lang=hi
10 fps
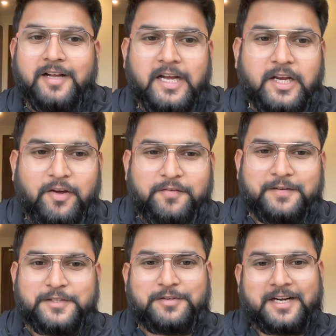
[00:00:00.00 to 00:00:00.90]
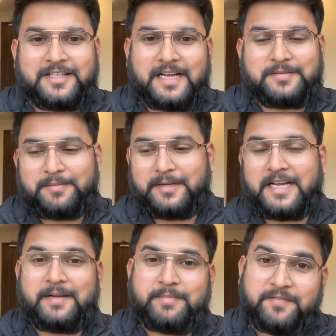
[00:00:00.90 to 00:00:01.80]
हेलो एवरीवन स्वागत है आप सभी
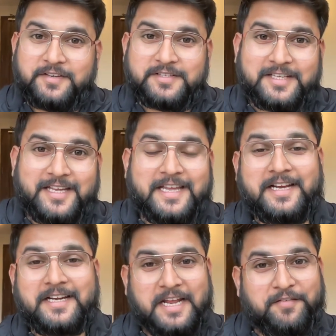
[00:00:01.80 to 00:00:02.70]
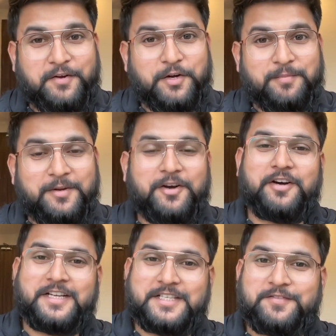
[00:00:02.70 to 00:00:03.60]
का एक बार फिर से एक नए वीडियो में
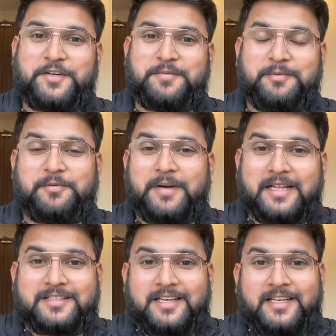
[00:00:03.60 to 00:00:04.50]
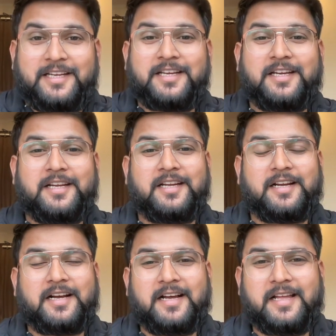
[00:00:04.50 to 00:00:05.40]
और इस वीडियो में हम लोग बात करेंगे
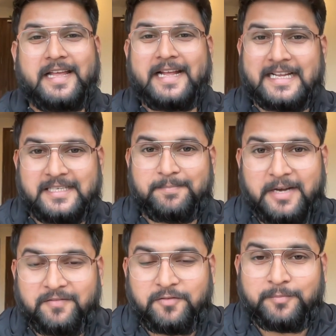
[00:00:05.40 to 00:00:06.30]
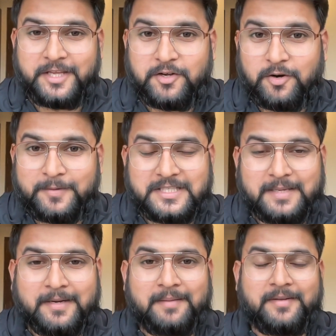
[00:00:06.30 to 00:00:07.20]
एक ऐसे प्लेटफॉर्म ई कॉमर्स
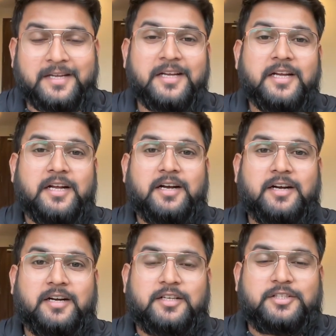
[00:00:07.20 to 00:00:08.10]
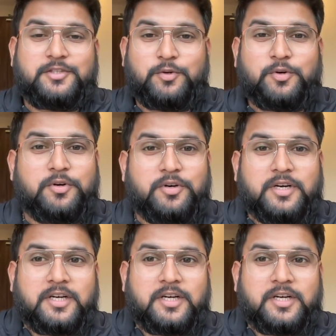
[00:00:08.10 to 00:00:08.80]
के बारे में जो